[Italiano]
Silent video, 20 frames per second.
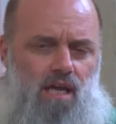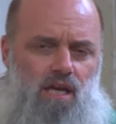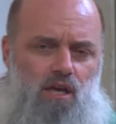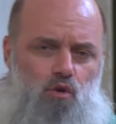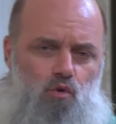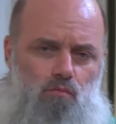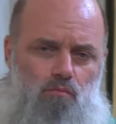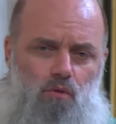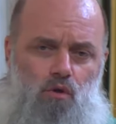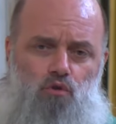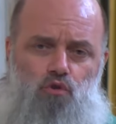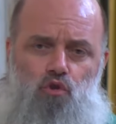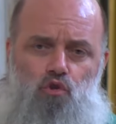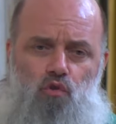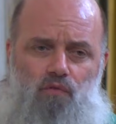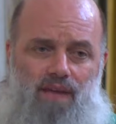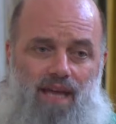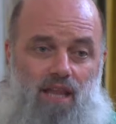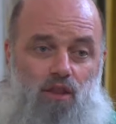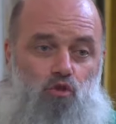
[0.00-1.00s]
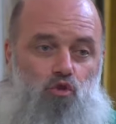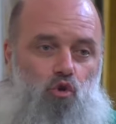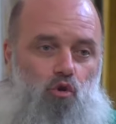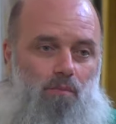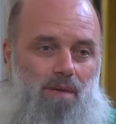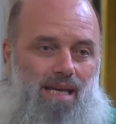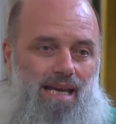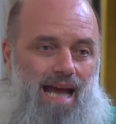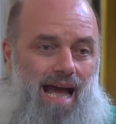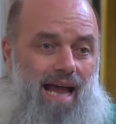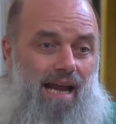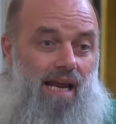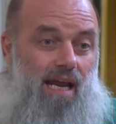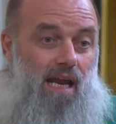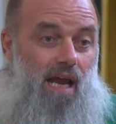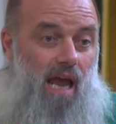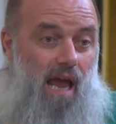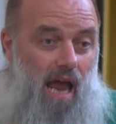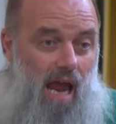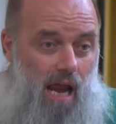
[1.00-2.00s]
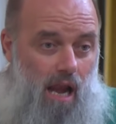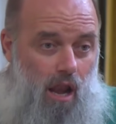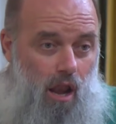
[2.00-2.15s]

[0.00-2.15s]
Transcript: in un mondo dove a dominare è